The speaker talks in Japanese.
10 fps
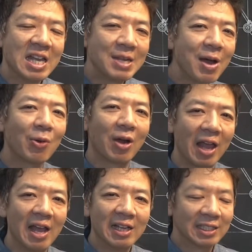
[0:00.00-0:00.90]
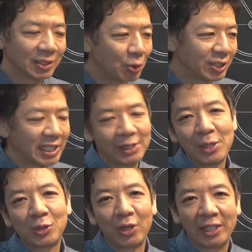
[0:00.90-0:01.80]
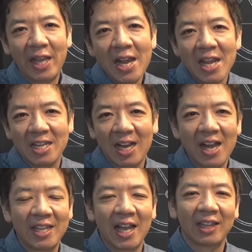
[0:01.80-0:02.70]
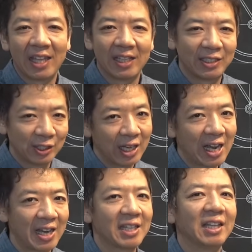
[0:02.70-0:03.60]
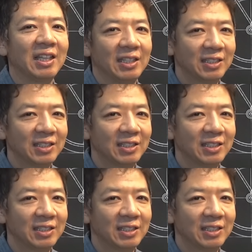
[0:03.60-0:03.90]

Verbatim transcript: 今のはねすごく説明書がね丁寧に書いてあって図が書いてあって